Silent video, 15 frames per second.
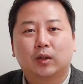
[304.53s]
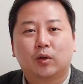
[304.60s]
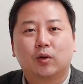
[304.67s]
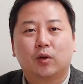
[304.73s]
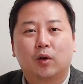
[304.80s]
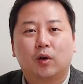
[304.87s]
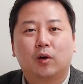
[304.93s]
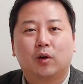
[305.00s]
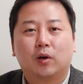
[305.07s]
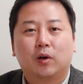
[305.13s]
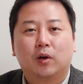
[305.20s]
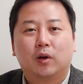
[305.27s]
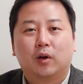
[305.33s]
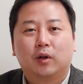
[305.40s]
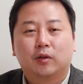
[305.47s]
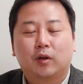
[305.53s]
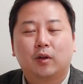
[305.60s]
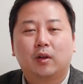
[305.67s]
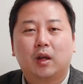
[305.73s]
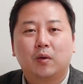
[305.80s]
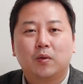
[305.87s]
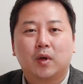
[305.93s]
하던 거
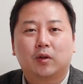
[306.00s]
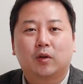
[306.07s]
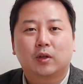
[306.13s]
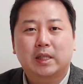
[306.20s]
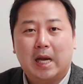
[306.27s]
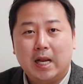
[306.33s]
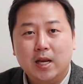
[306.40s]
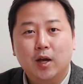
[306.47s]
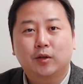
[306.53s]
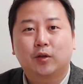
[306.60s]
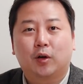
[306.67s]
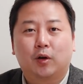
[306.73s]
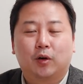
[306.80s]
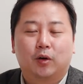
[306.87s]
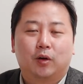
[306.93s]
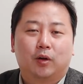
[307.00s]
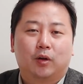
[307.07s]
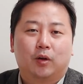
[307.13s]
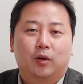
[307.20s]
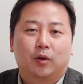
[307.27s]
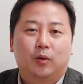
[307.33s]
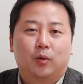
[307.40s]
선대위에서 잘려서
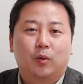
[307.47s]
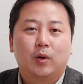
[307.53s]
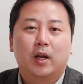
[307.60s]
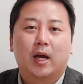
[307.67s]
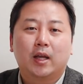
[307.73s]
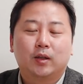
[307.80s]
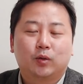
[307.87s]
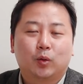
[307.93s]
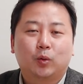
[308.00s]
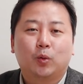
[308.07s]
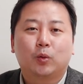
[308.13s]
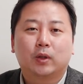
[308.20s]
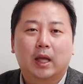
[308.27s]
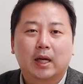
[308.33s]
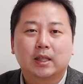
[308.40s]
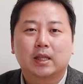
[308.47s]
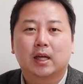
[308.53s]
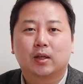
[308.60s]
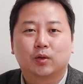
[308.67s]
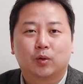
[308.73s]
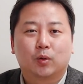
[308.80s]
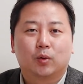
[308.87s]
온라인 소통
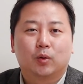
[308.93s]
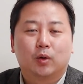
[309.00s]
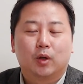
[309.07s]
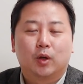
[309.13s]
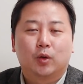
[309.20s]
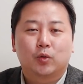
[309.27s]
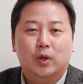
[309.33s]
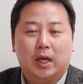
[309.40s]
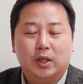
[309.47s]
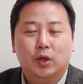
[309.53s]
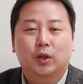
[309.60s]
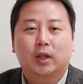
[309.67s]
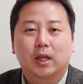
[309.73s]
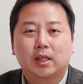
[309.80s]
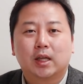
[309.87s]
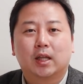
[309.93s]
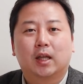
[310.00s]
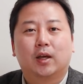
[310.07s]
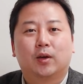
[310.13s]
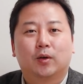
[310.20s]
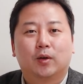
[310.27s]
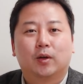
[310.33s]
당장으로
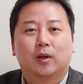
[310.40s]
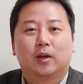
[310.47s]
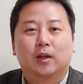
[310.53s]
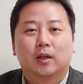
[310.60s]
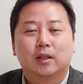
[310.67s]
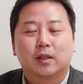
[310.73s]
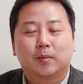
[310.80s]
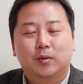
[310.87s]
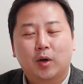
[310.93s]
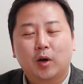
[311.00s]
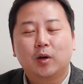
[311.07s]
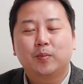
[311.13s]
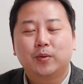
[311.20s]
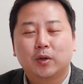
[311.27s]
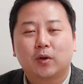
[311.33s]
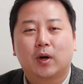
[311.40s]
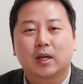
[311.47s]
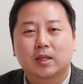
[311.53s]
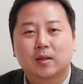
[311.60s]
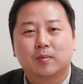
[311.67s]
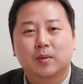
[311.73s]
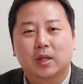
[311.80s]
좌천됐잖아요. 참 서글플 것
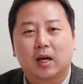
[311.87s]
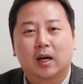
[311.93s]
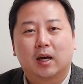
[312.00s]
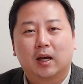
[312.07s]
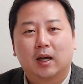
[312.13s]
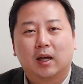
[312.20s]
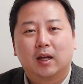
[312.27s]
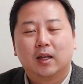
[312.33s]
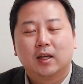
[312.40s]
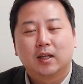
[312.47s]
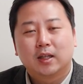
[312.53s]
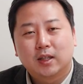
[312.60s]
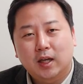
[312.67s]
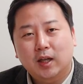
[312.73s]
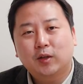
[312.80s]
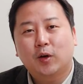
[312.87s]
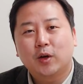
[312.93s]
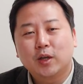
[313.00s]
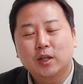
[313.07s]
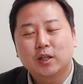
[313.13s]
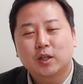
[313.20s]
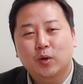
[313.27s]
같습니다.
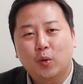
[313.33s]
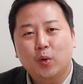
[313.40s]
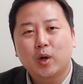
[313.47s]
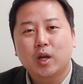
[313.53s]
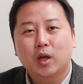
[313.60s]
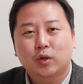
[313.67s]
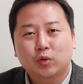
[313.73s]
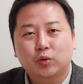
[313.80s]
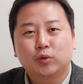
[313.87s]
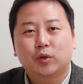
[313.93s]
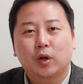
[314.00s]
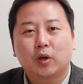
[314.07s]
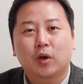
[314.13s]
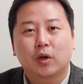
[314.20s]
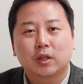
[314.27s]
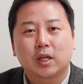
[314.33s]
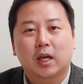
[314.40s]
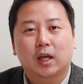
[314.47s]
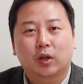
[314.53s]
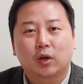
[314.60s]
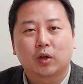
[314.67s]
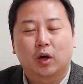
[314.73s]
그래서인지 오히려 충성
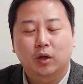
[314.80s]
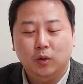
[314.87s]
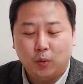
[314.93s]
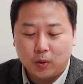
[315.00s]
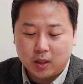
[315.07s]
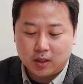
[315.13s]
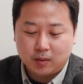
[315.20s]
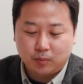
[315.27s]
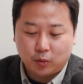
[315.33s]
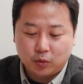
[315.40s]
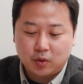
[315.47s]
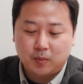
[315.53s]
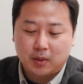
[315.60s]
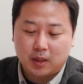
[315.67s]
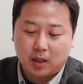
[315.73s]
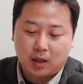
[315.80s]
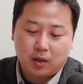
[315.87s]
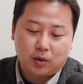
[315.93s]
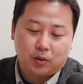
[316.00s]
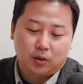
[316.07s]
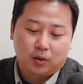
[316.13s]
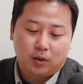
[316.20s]
경쟁에 서 열을 올리는
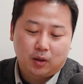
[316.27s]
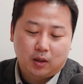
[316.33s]
모습인데요.